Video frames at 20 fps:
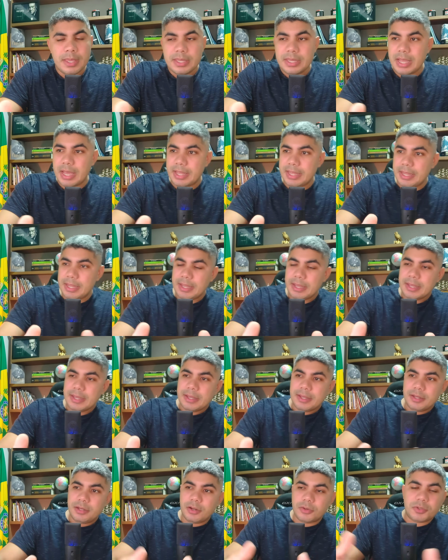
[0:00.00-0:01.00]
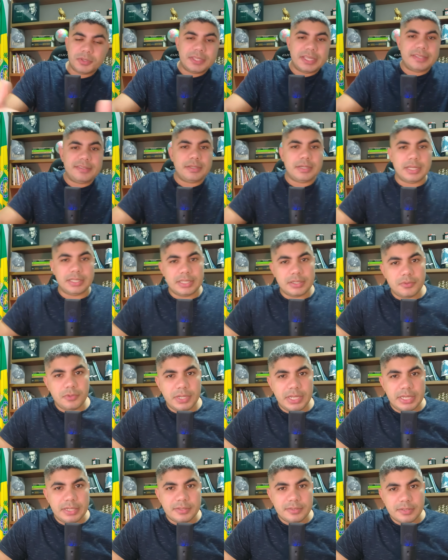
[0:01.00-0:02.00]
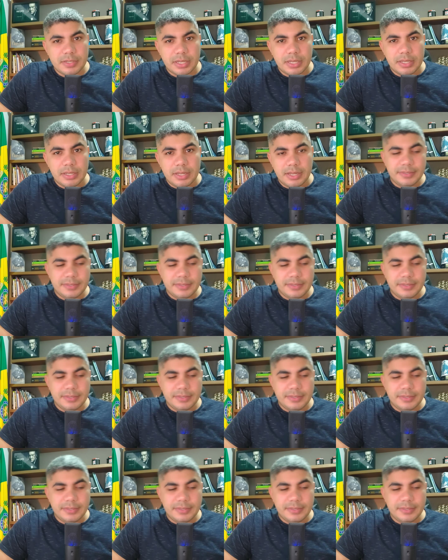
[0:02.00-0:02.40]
E aí não acontece nada com eles.